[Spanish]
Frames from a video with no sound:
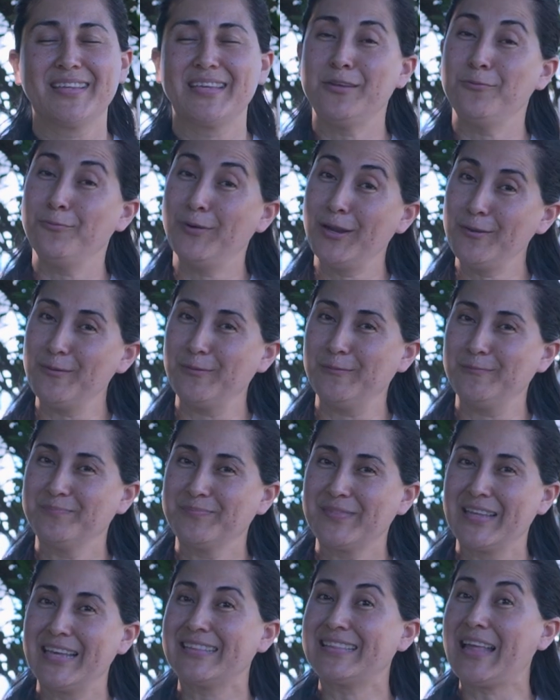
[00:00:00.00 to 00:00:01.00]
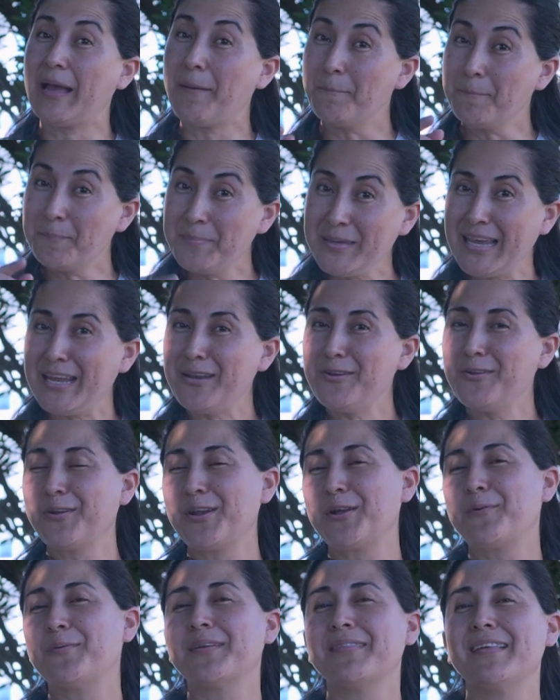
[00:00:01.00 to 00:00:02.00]
Y bueno, también nos
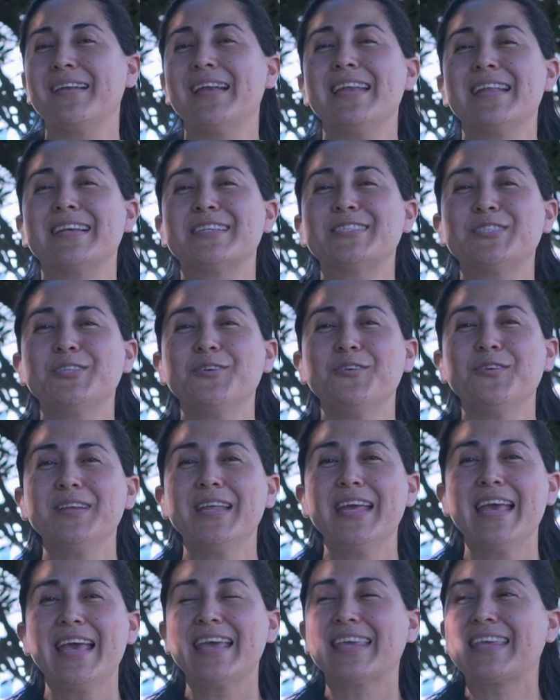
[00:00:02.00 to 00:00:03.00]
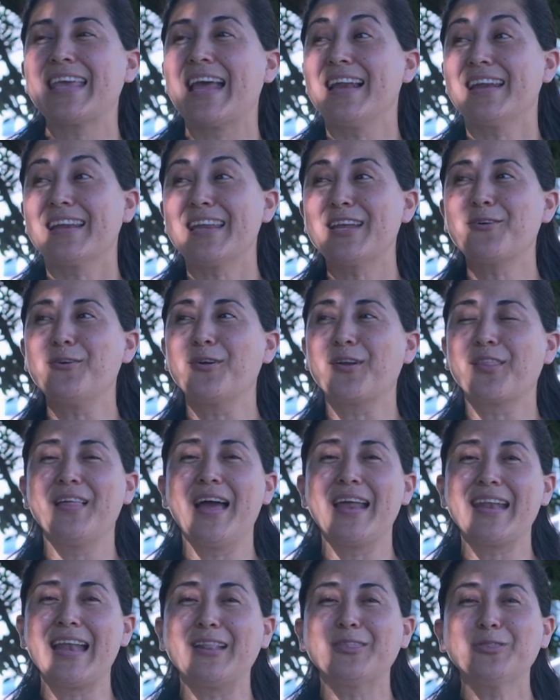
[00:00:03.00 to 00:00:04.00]
recuerda la lección que al
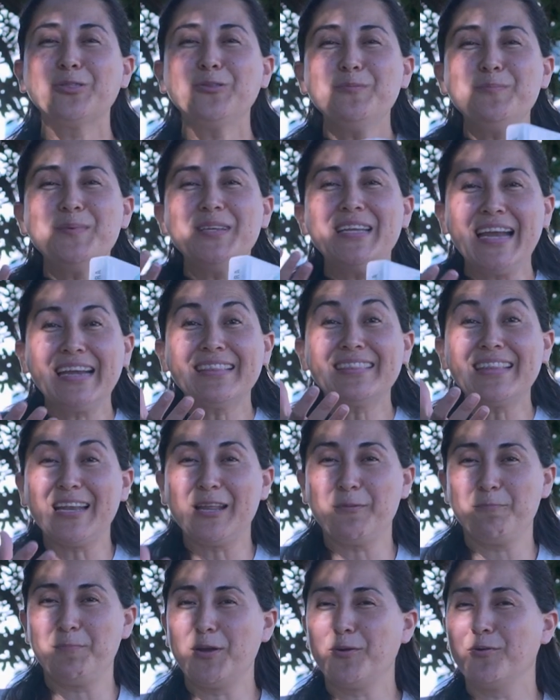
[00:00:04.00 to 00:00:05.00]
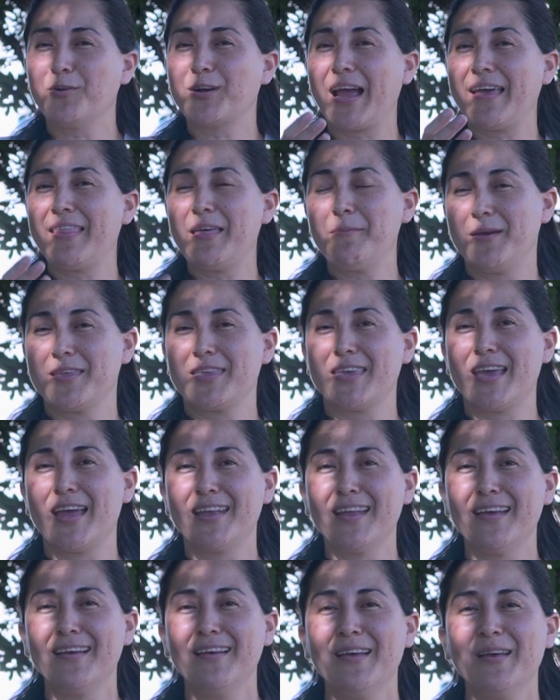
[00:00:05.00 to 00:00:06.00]
recordar, al tú mirarte al espejo cada
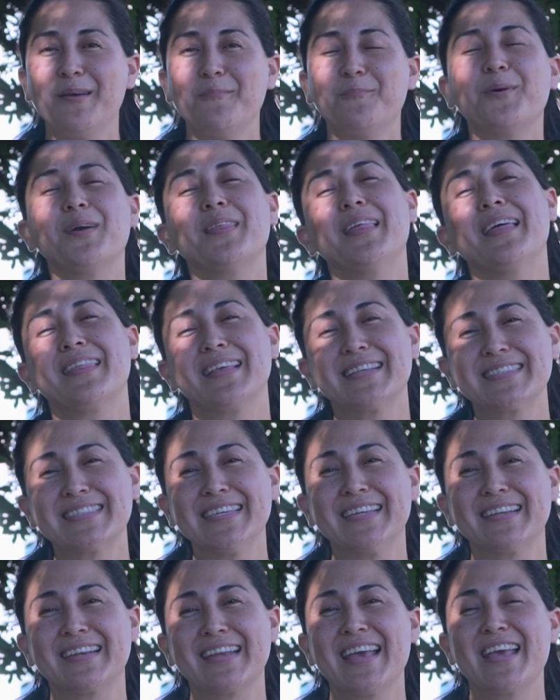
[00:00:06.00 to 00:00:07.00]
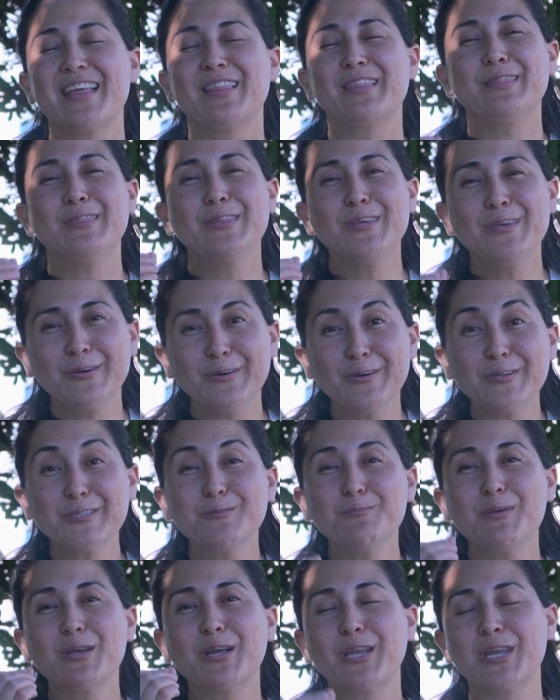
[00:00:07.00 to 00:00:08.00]
mañana, puedas decir,
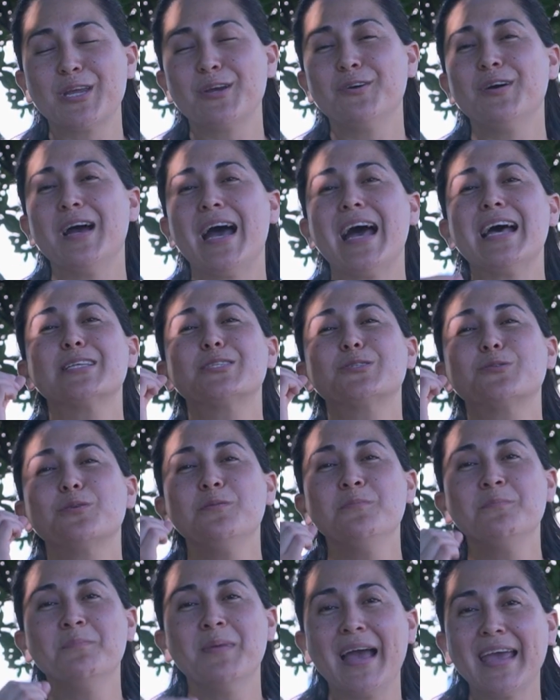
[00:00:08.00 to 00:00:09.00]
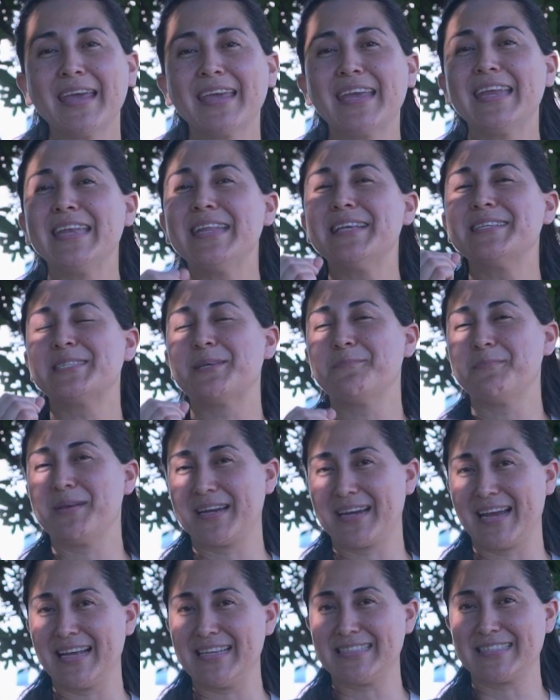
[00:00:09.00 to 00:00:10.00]
Dios me creó a su imagen y
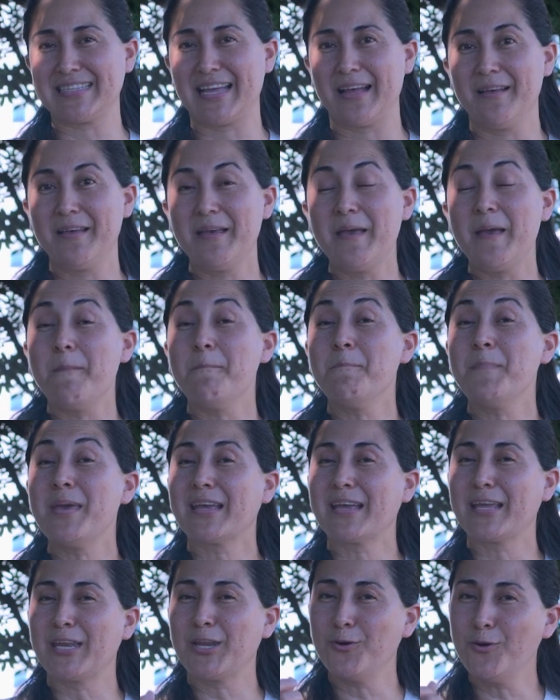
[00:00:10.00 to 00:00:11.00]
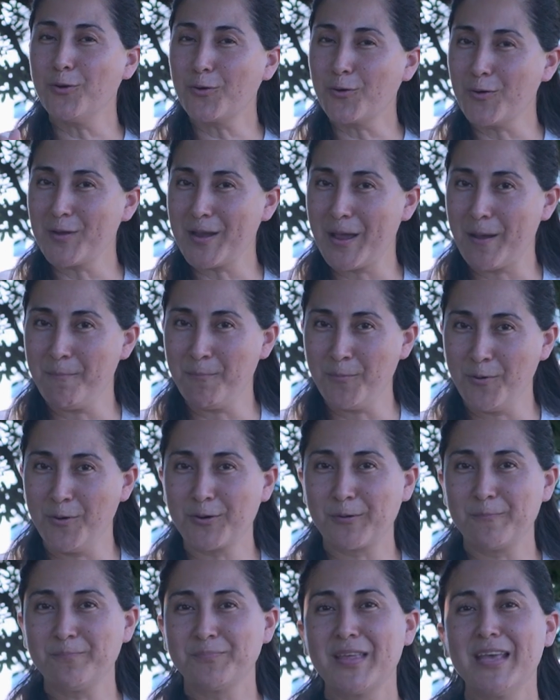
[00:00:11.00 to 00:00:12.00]
semejanza. Me creó con amor.